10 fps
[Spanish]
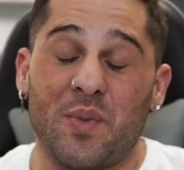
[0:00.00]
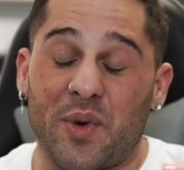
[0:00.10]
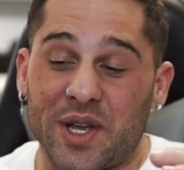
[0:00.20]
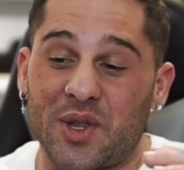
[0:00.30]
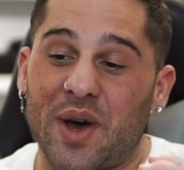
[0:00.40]
un
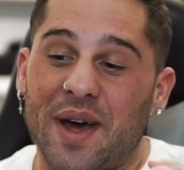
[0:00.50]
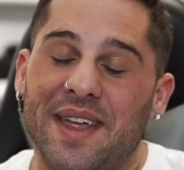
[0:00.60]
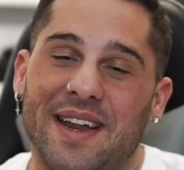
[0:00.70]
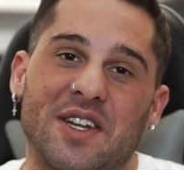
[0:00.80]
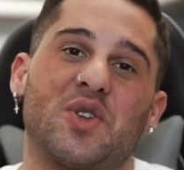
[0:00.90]
poquito
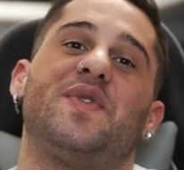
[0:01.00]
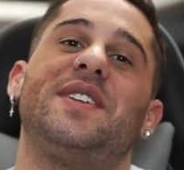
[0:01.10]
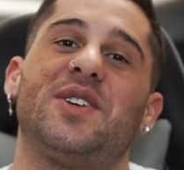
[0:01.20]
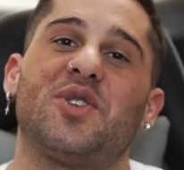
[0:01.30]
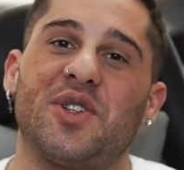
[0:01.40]
acerca de esos
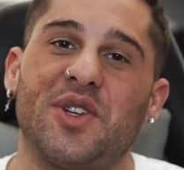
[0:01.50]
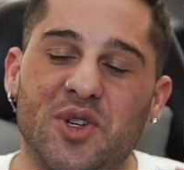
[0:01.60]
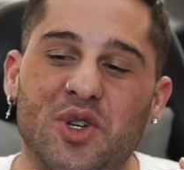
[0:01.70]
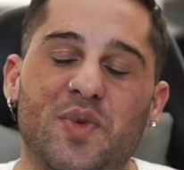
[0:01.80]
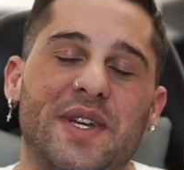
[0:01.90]
físicos y
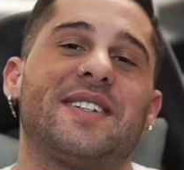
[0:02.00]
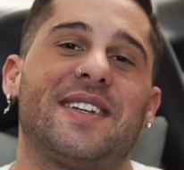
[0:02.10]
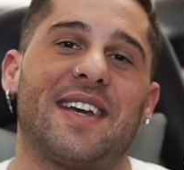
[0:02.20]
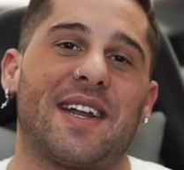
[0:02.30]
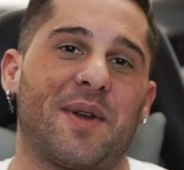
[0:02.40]
os los voy a
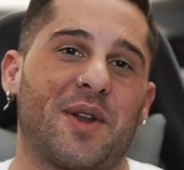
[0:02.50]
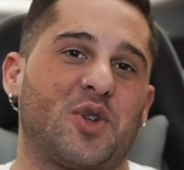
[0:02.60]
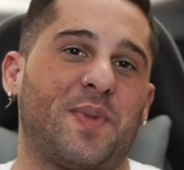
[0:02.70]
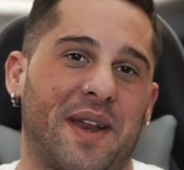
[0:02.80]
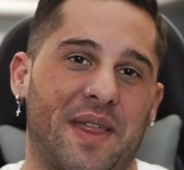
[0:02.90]
enseñar a ver qué
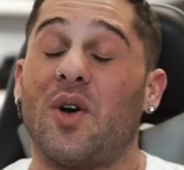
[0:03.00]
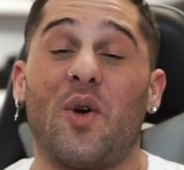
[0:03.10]
os parece.